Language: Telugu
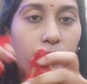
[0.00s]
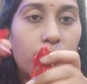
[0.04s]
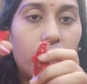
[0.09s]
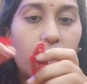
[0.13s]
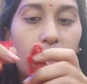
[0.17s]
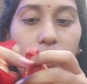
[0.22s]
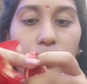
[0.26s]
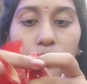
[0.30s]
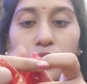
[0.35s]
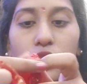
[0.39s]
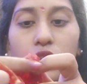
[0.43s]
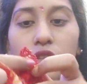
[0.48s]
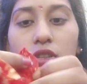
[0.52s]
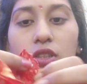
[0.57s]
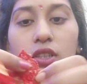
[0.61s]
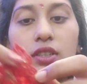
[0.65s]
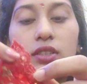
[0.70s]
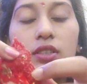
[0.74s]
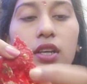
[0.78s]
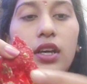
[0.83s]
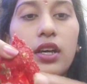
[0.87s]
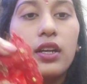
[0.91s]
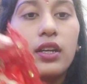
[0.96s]
మీరు అబ్జర్వ్
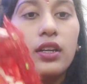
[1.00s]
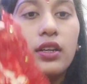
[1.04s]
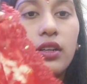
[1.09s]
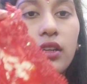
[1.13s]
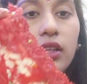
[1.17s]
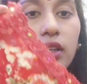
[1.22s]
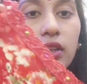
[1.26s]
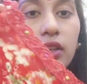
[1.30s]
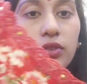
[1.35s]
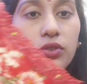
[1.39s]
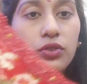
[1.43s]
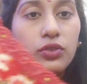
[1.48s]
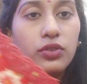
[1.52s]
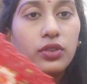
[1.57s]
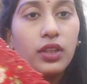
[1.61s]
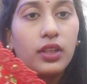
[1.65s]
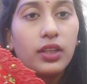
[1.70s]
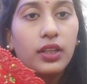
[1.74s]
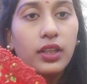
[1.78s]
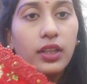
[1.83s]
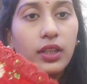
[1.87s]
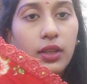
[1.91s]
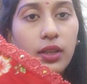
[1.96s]
చేశారంటే
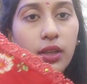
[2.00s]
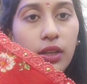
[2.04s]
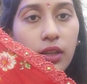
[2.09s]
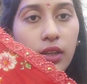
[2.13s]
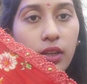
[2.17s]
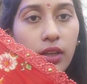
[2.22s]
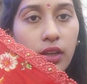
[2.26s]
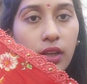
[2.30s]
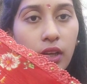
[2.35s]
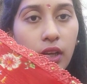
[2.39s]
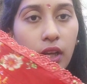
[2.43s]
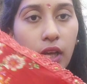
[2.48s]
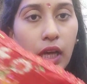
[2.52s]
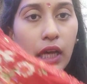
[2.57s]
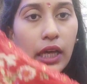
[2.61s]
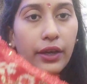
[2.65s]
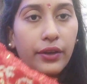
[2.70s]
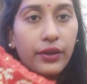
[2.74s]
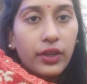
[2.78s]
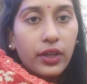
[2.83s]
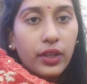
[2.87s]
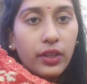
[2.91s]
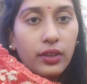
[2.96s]
చూడండి
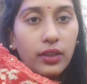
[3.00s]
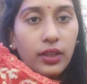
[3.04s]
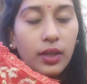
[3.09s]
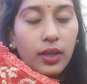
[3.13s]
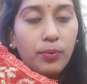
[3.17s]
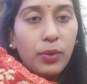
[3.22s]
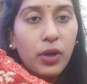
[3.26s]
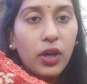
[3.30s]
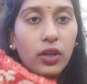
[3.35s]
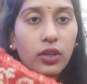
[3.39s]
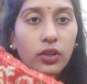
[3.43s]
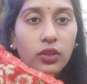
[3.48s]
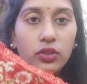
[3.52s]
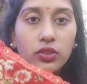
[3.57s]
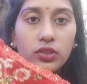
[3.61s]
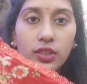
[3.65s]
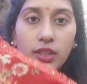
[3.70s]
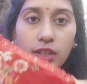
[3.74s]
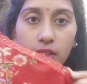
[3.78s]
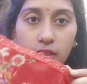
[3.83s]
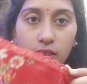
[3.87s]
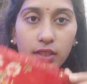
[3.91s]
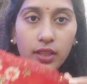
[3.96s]
కింద పార్ట్
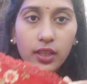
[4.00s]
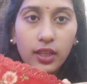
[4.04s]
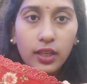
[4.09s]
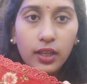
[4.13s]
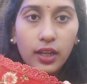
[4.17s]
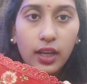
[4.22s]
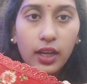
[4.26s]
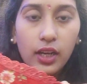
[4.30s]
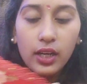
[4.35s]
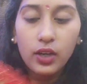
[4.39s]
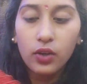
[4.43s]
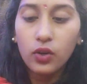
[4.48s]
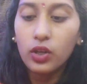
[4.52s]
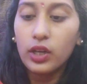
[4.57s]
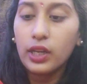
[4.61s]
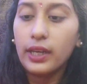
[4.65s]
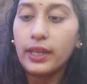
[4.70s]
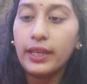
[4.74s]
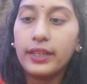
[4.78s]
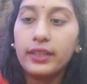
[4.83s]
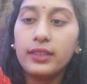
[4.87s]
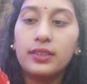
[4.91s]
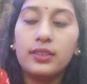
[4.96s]
వచ్చేసి ఇలా ఒక
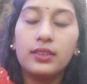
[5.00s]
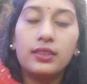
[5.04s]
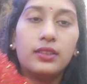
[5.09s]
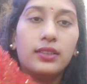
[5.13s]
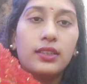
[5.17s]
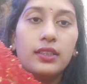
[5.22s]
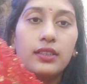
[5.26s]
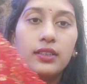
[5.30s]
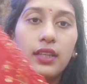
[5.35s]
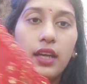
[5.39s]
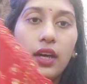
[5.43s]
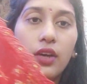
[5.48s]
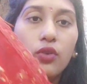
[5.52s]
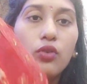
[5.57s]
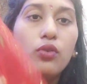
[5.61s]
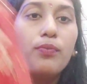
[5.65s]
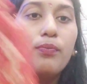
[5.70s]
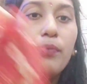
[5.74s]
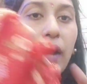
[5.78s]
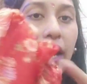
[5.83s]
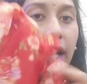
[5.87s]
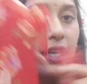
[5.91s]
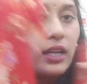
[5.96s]
లేస్ ఇచ్చేశారు
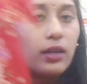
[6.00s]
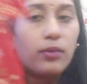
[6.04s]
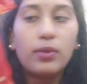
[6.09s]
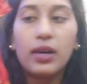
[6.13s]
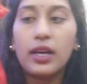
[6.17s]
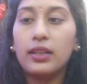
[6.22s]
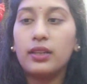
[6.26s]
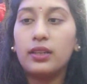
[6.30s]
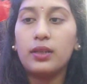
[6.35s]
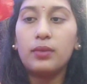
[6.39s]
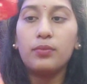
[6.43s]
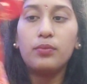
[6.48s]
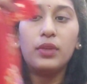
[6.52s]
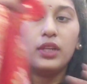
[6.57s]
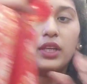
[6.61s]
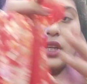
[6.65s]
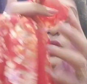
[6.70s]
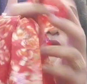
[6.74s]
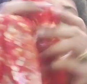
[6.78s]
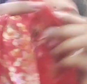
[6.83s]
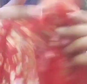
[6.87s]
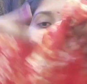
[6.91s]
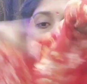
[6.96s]
పైన మాత్రం
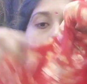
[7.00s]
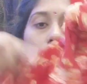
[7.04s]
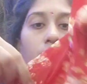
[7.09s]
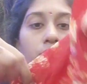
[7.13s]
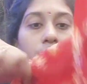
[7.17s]
లేదు